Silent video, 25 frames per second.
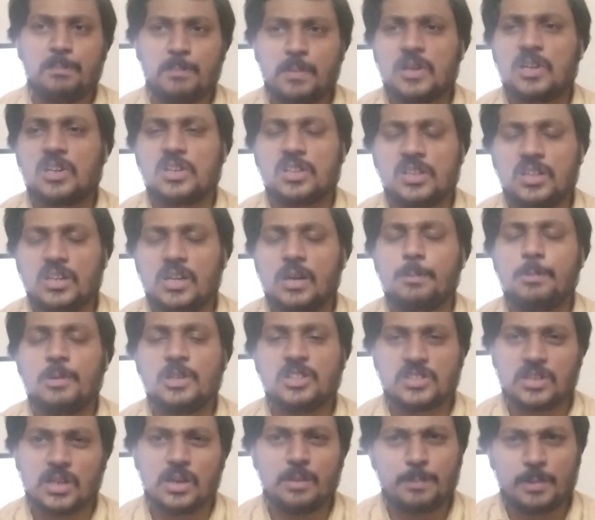பண்ணுறது எப்படி
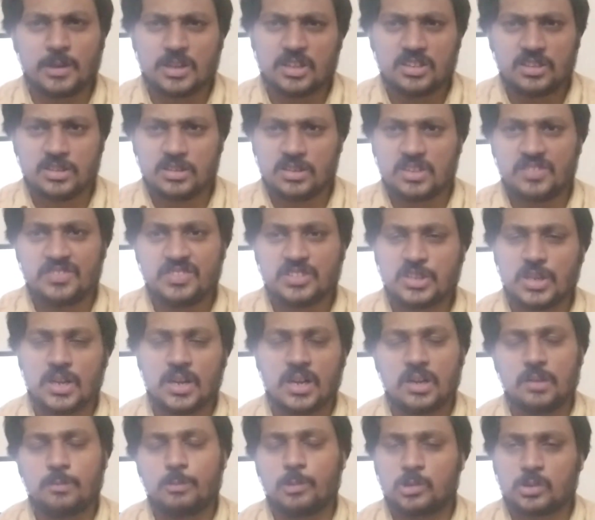செல் பண்ணுறது இதர
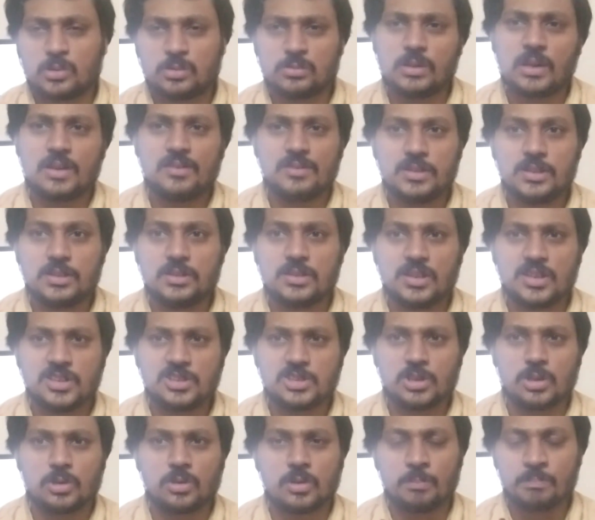விஷயங்கள் மட்டும்தான் வந்து
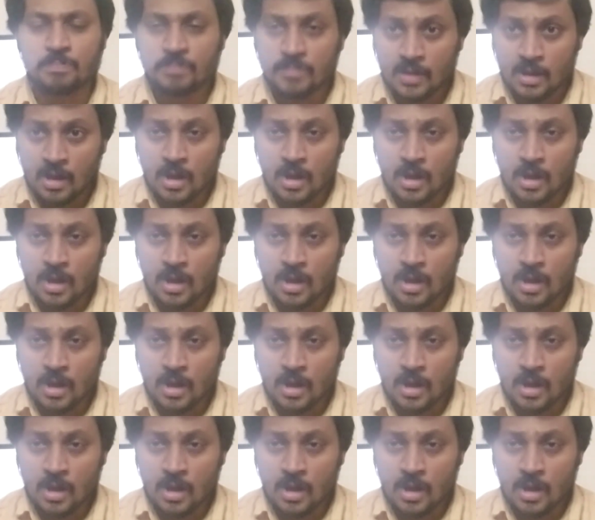தெரிஞ்சிருக்கும்